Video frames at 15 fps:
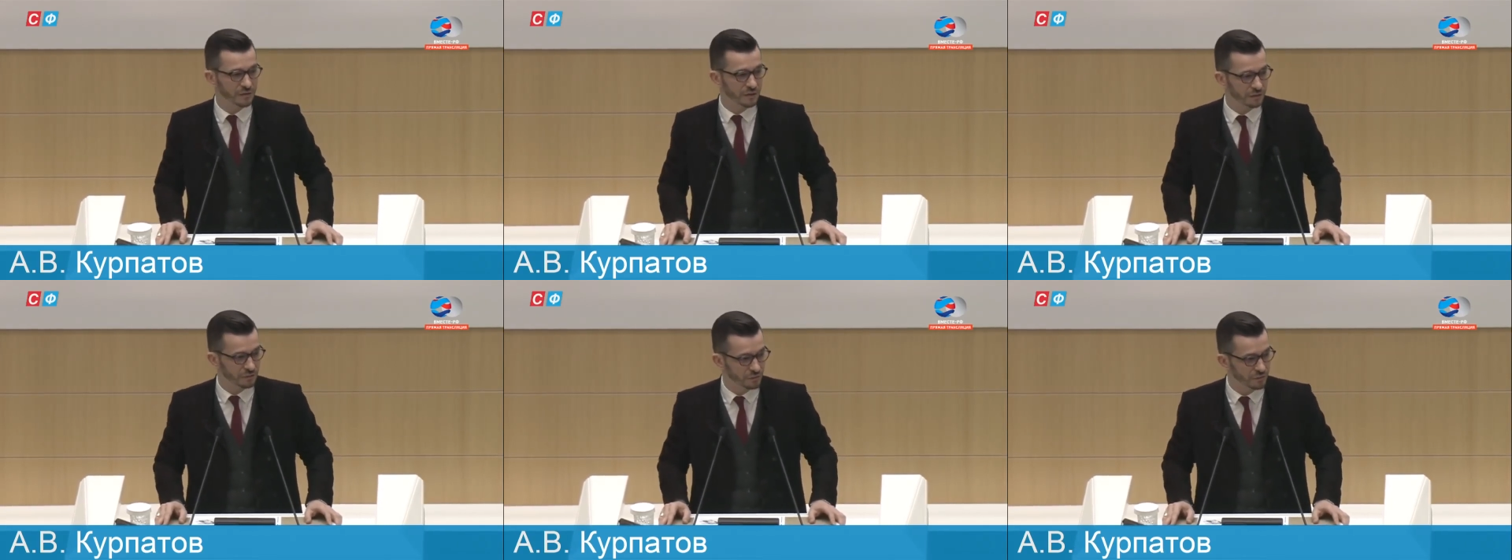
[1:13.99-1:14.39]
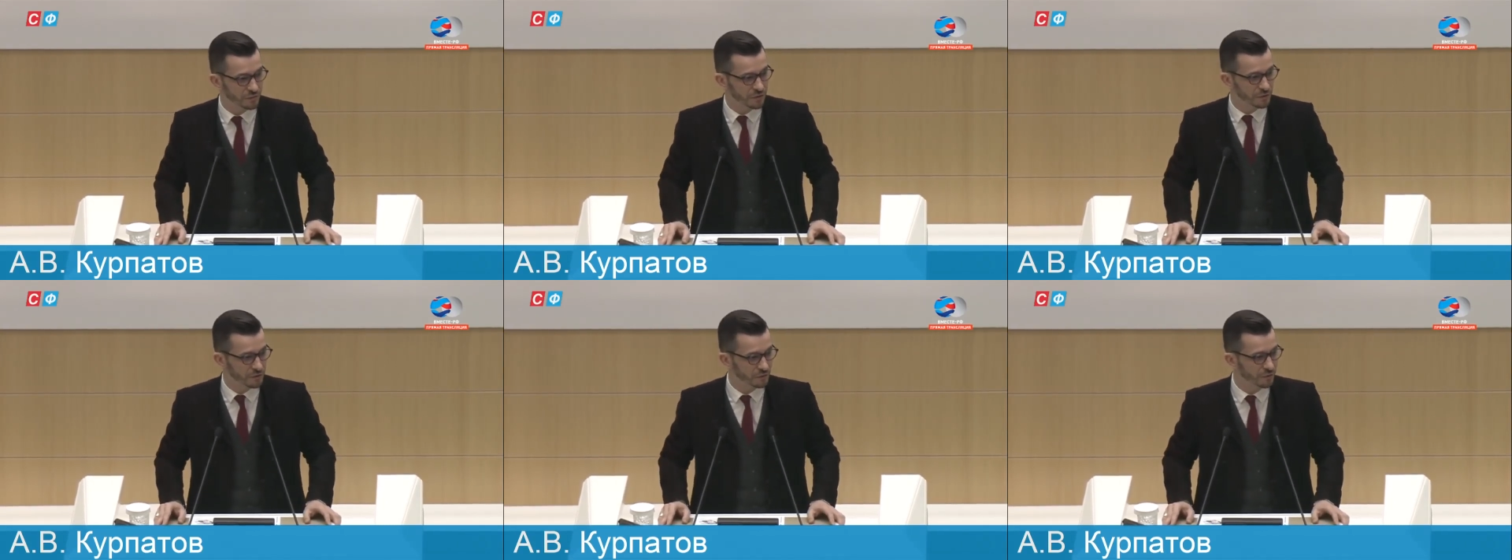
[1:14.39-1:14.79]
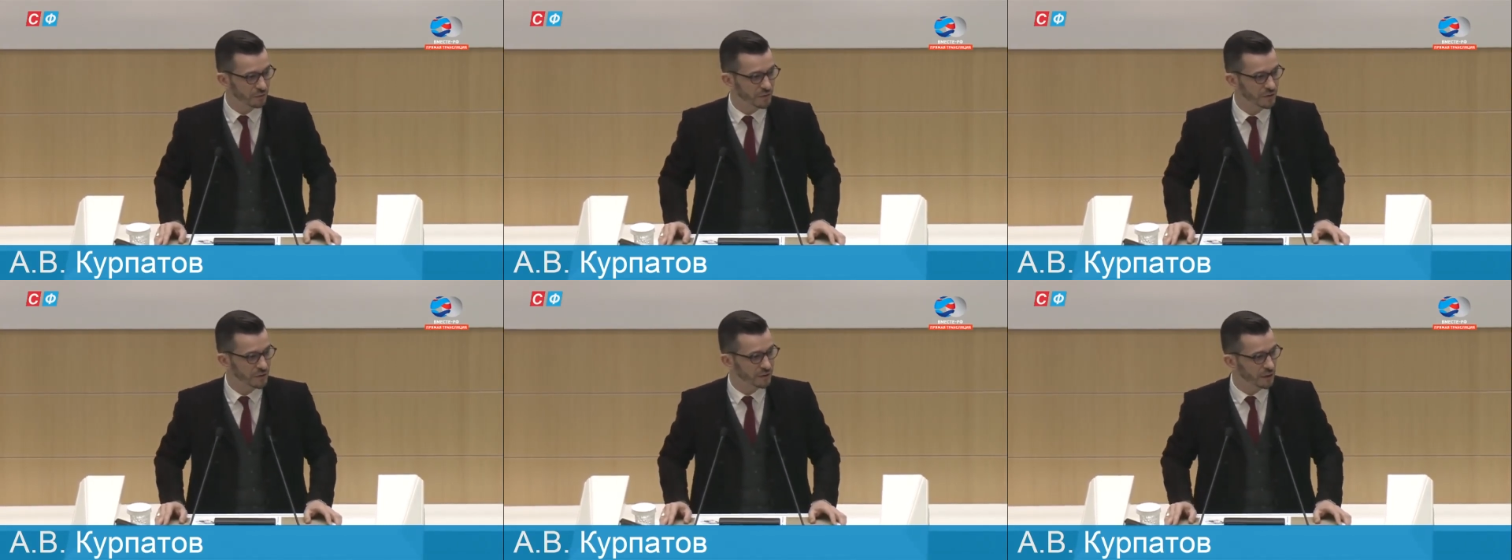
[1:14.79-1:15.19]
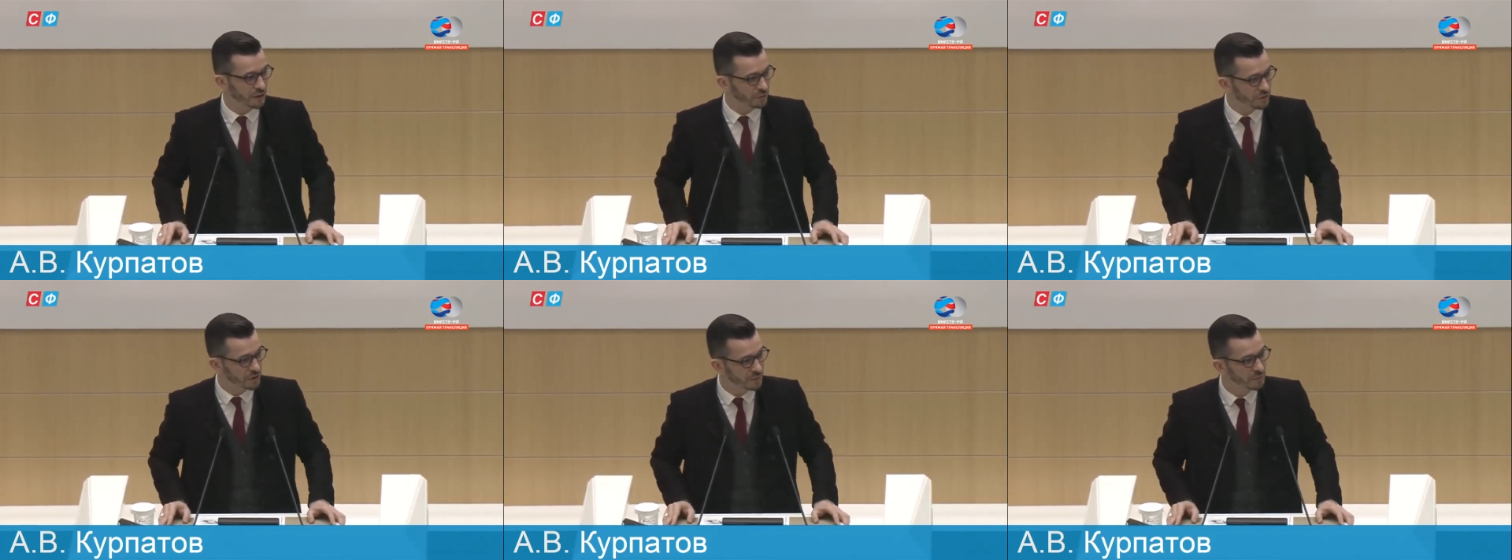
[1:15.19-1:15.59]
столкнувшись с новыми
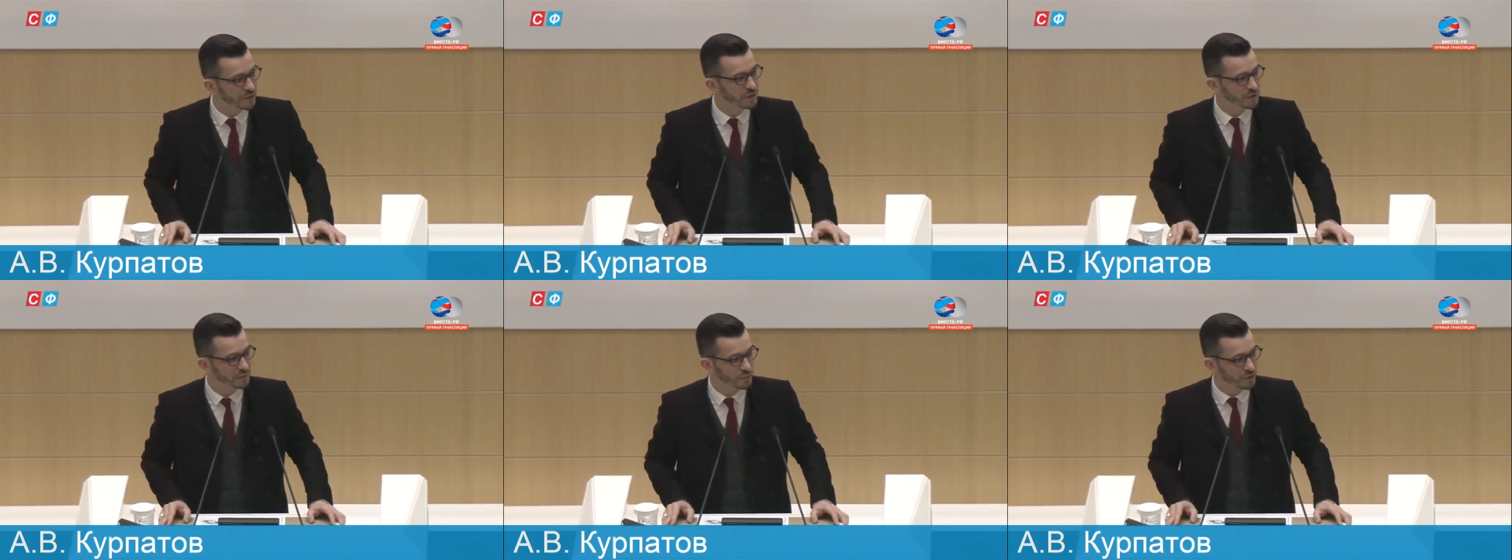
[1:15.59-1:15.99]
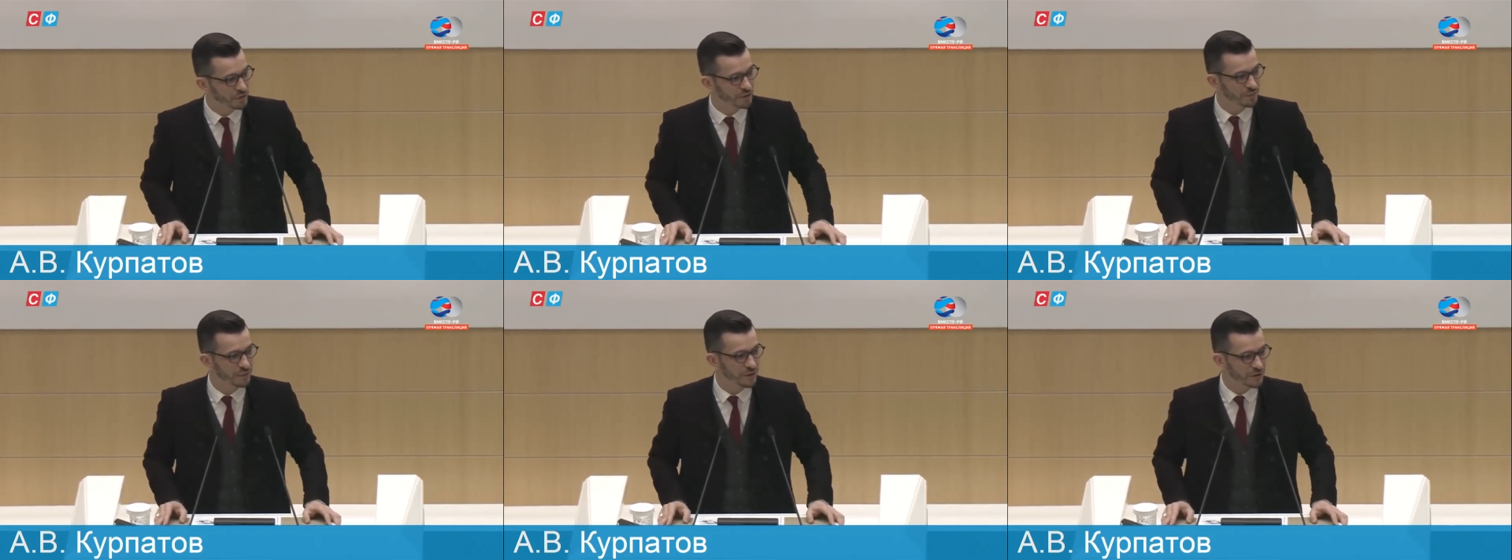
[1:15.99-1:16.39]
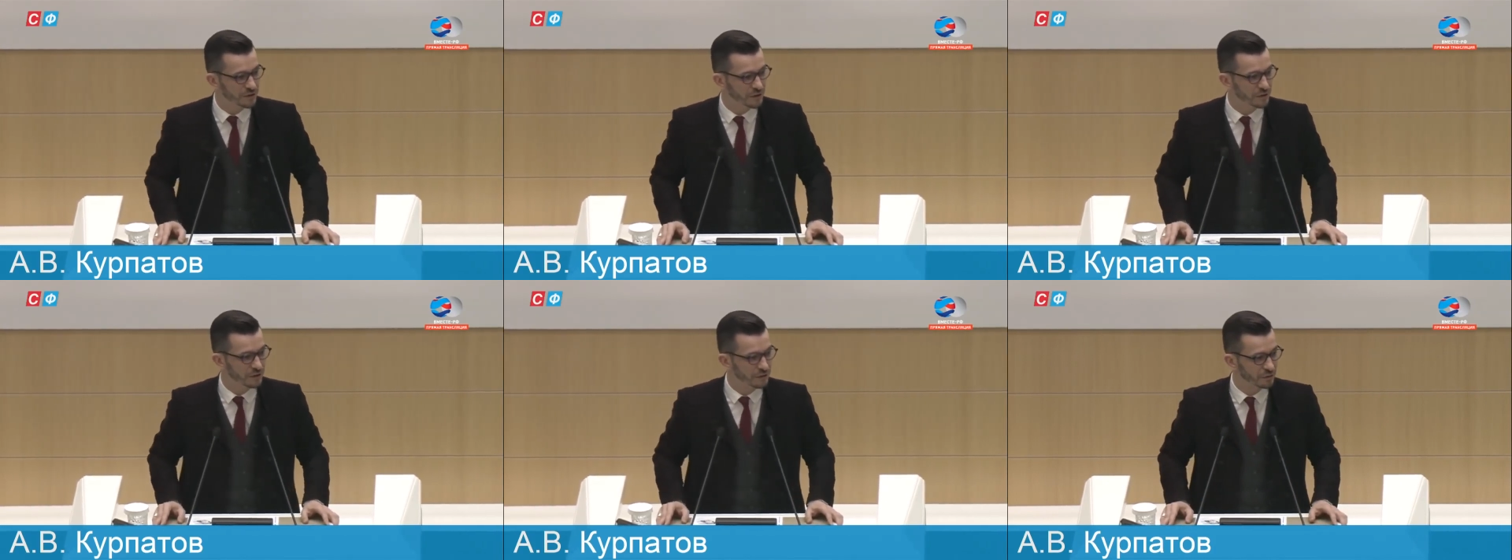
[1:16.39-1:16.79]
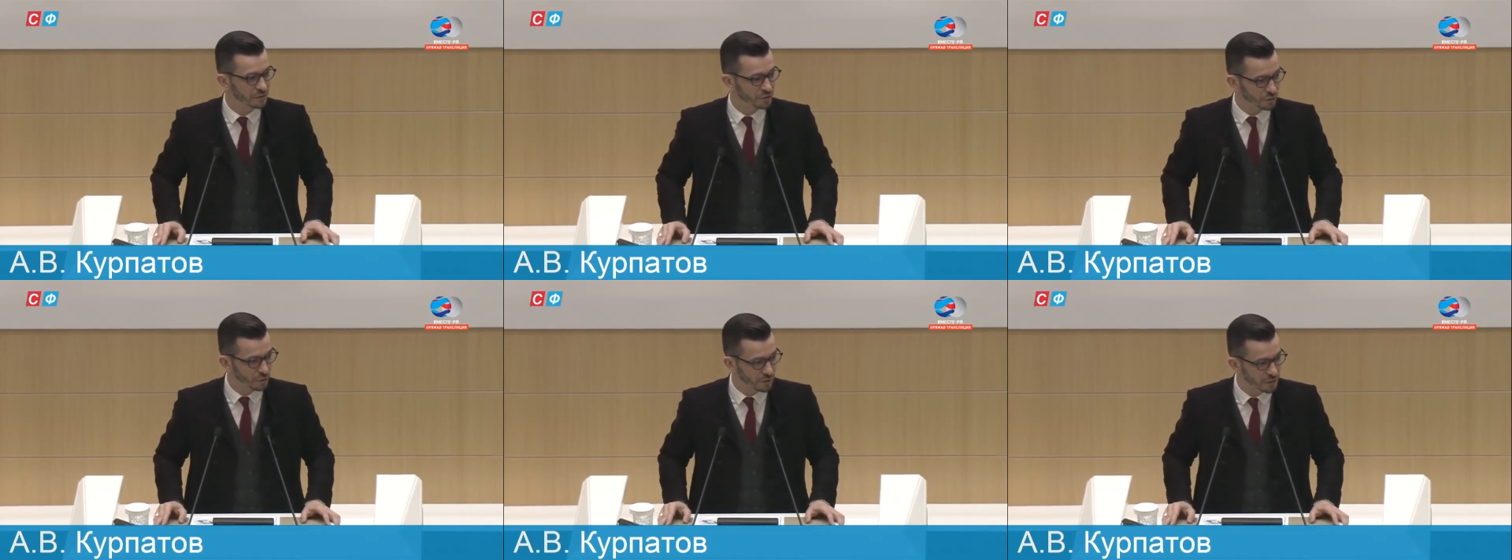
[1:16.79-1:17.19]
технологиями, не сможет пережить
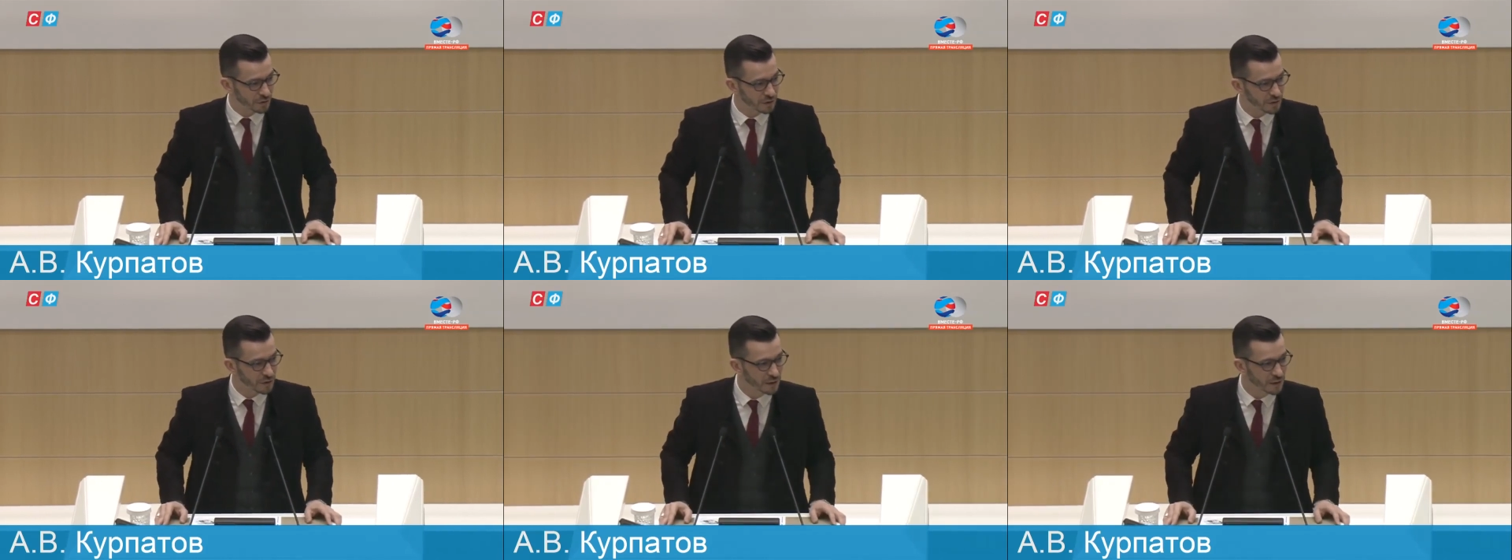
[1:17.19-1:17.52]
этот шок